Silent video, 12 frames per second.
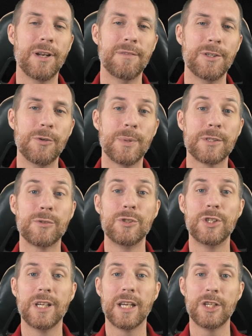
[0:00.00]
la vidéo parce que
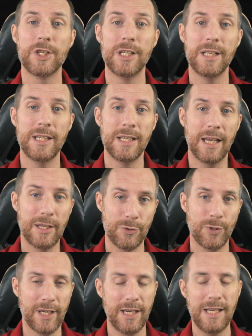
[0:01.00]
j'y ai caché un
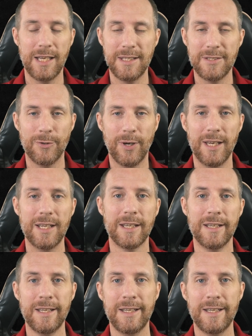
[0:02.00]
secret, un easter egg,